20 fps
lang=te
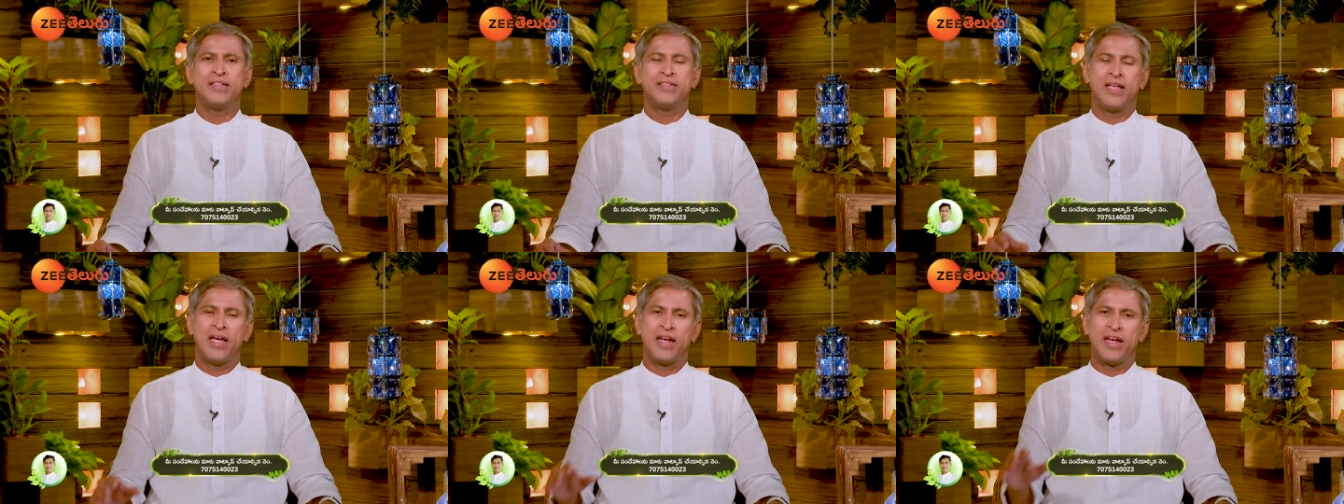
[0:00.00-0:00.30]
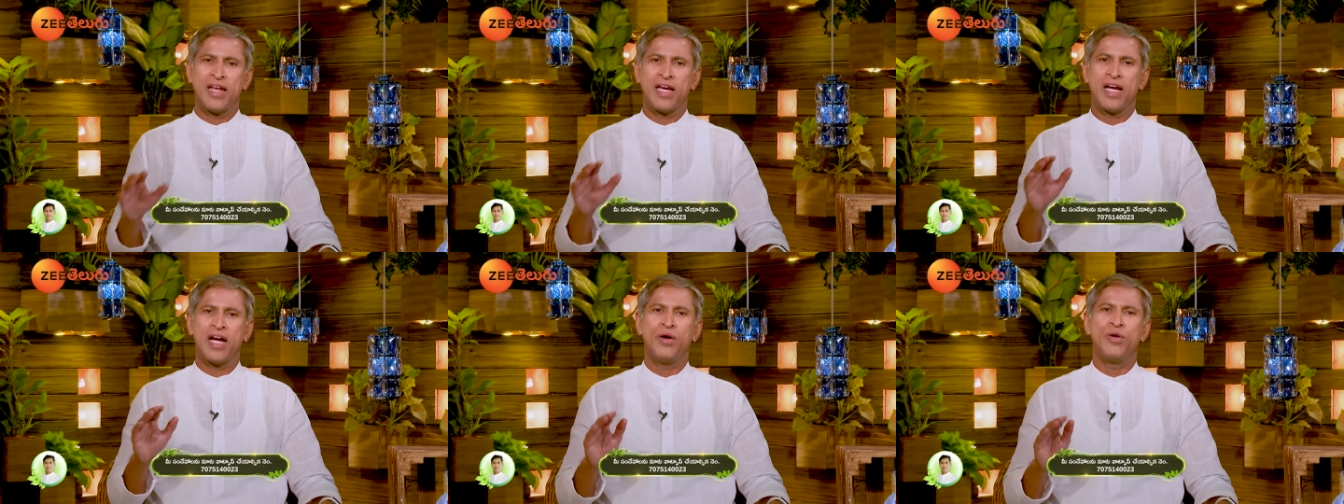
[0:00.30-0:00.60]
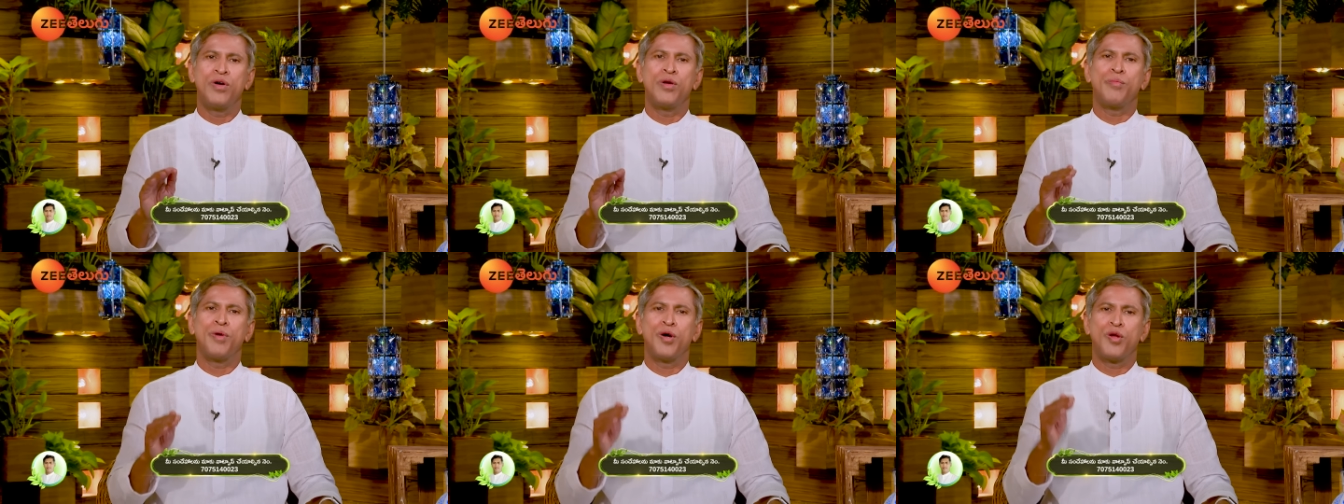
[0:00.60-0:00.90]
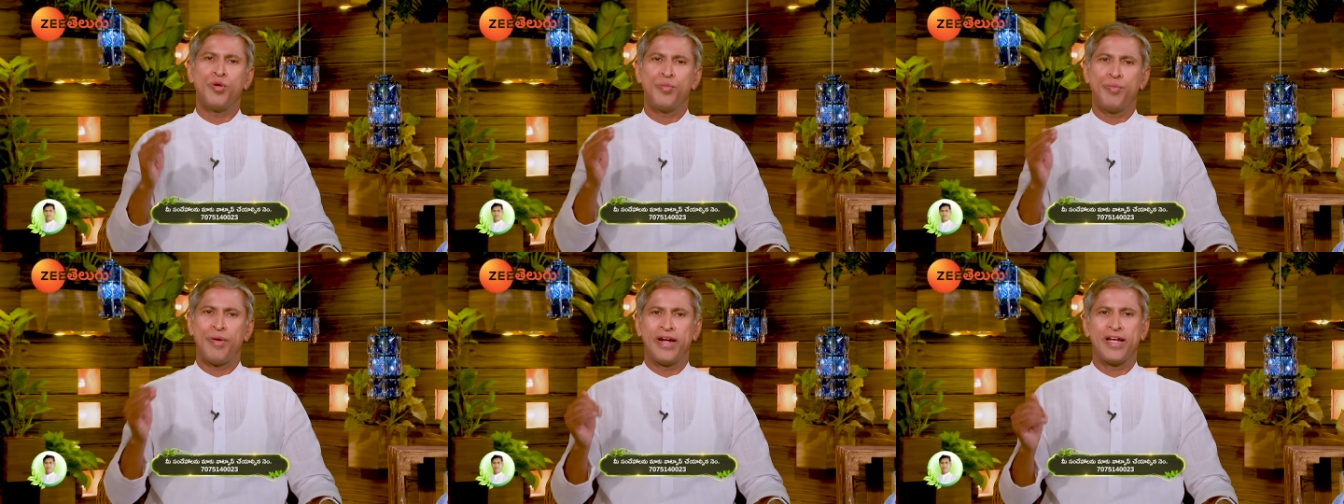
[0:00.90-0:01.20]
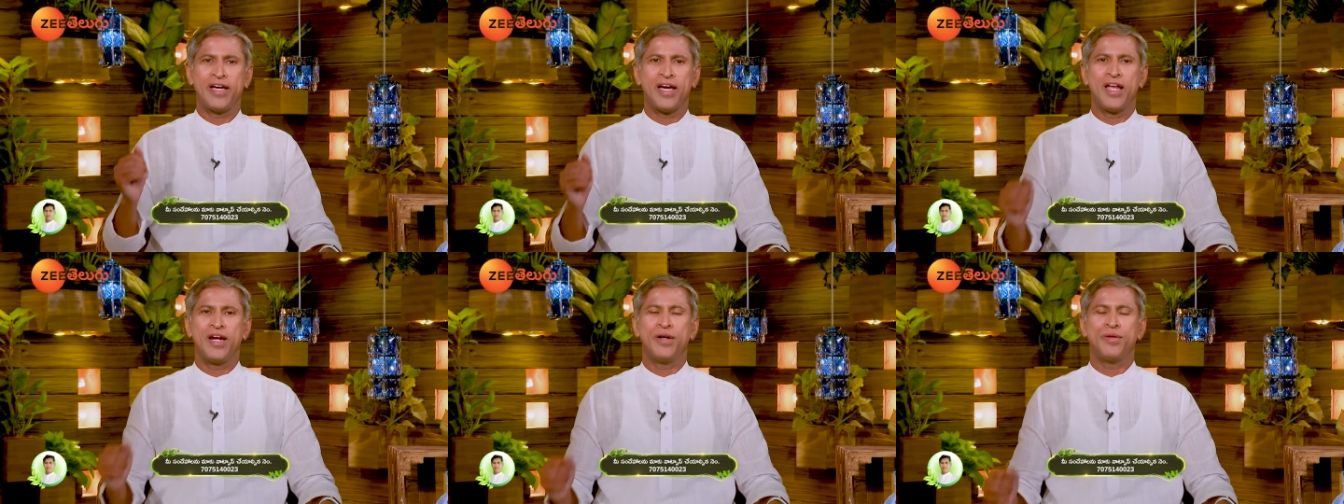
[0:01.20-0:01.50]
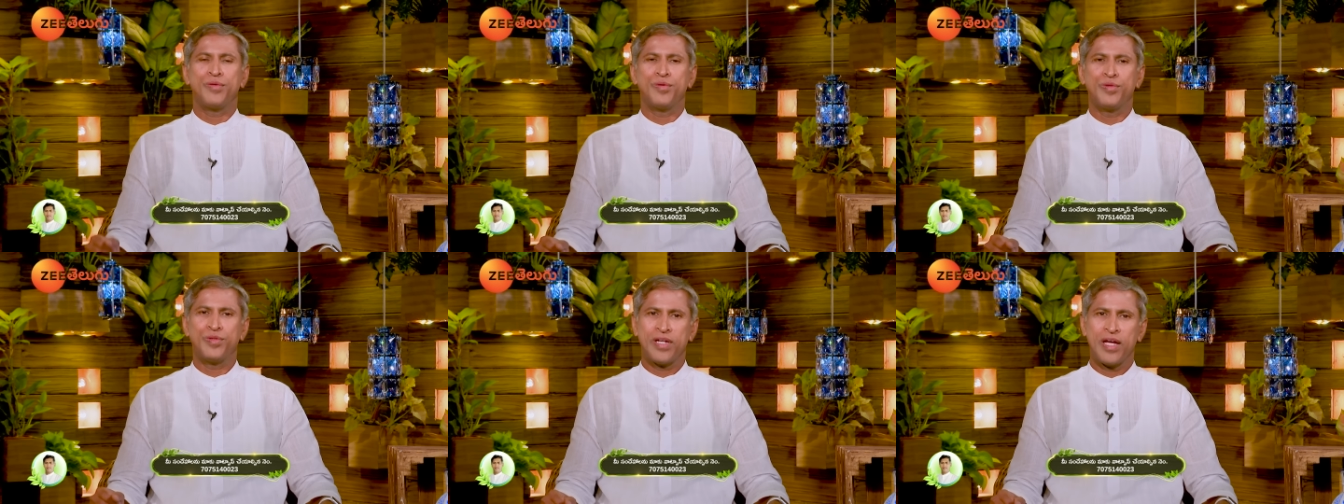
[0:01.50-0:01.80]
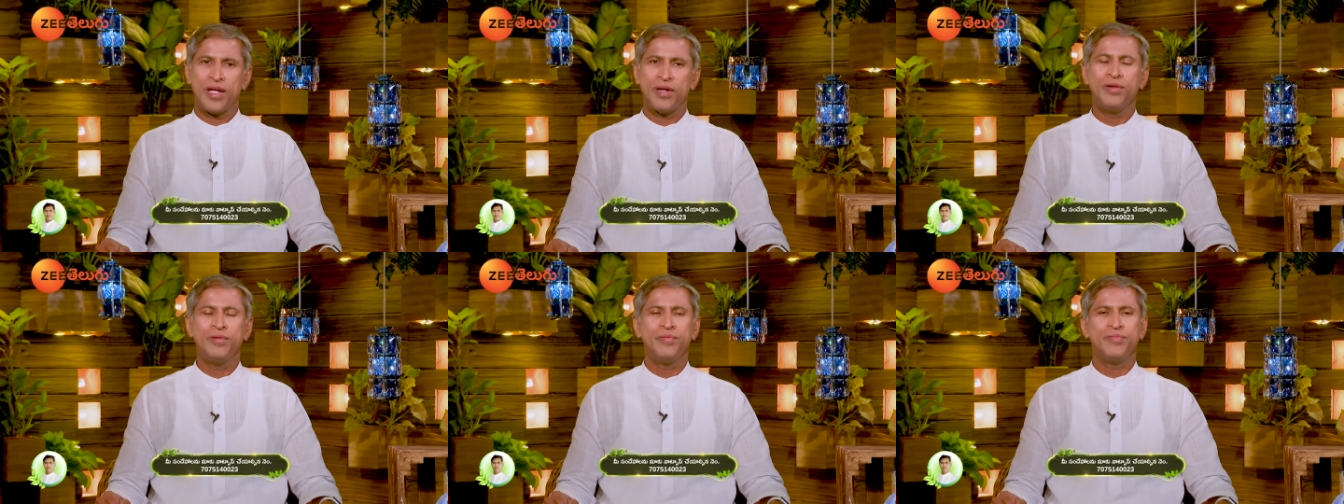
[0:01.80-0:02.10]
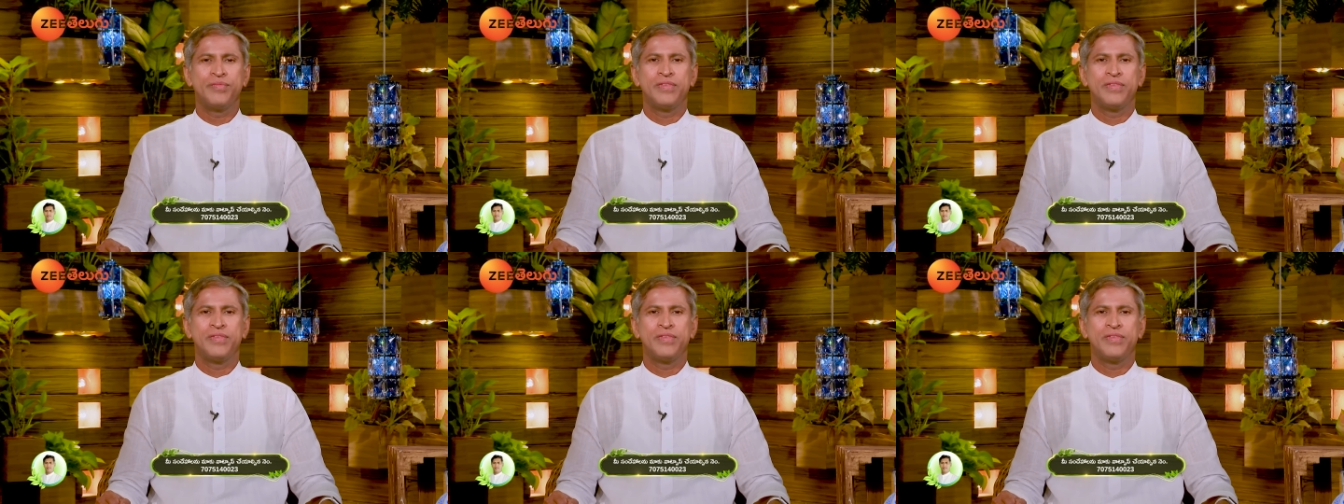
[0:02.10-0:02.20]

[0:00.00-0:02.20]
సన్నగా ఉండి బరువు పెరగాలనుకుంటారో